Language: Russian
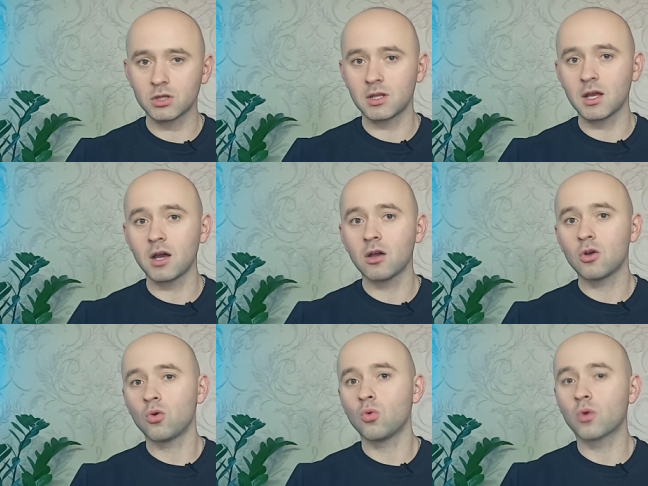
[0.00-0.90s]
для
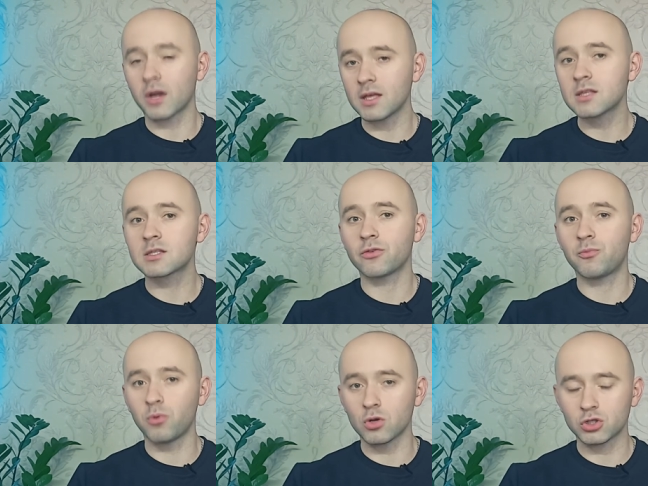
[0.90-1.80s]
украинцев
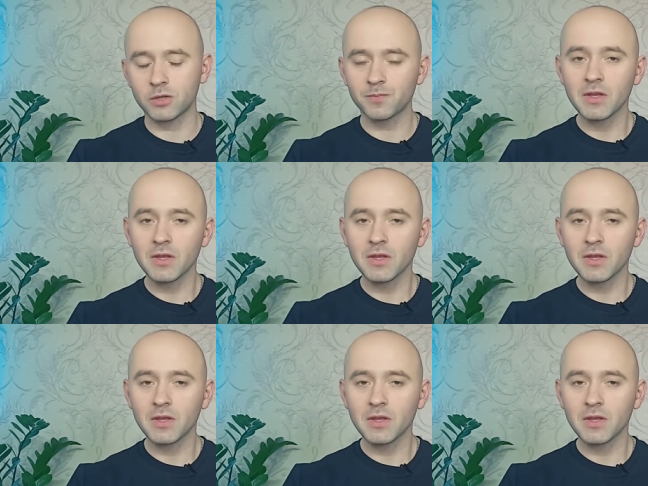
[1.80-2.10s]
в Польше.